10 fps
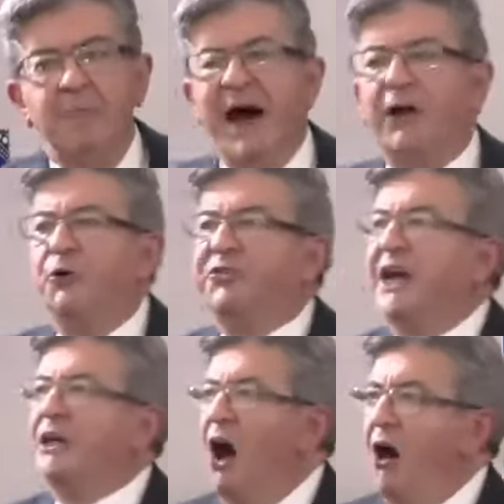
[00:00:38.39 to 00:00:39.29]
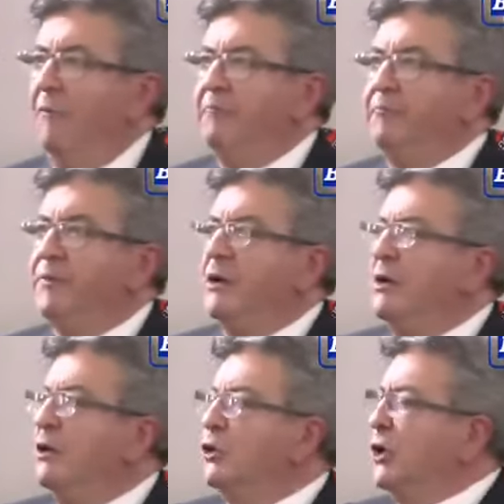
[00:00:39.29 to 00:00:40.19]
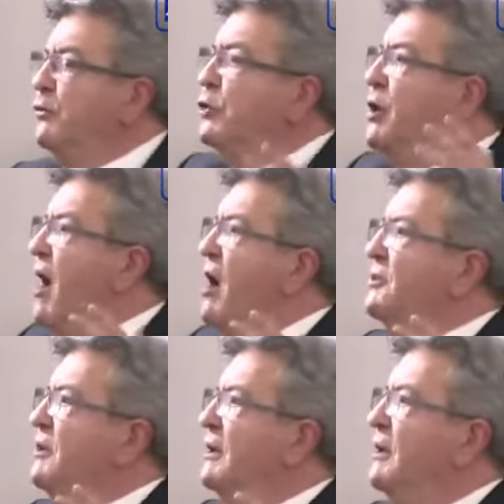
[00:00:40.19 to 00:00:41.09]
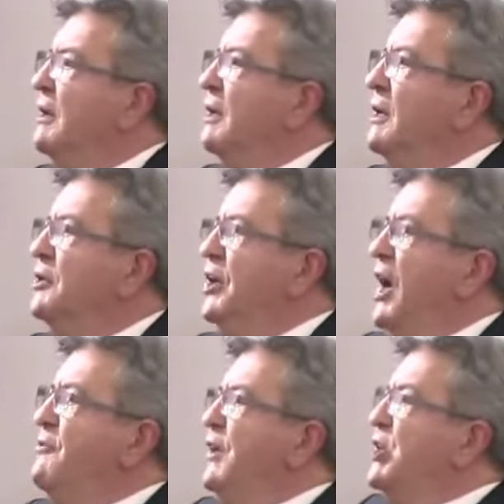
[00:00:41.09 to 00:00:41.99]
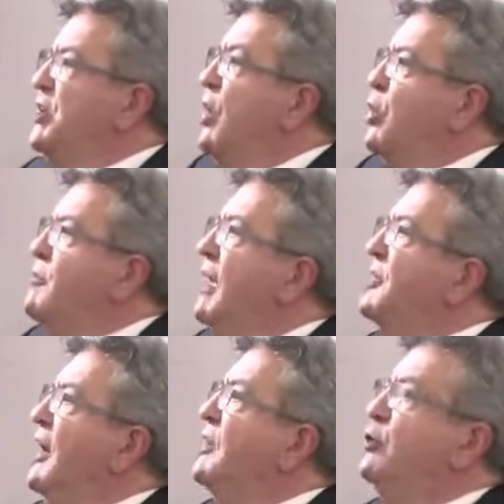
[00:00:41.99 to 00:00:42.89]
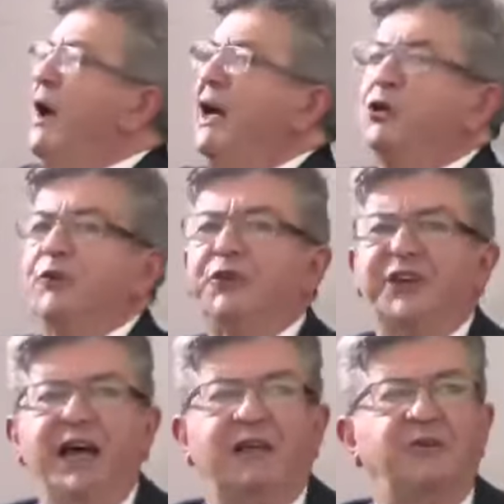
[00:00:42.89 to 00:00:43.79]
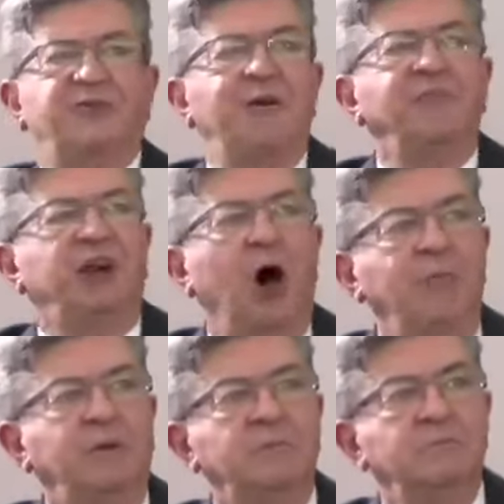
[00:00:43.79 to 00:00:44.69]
Par conséquent, je vous demande d'y réfléchir comme intellectuels que vous êtes, femmes et hommes.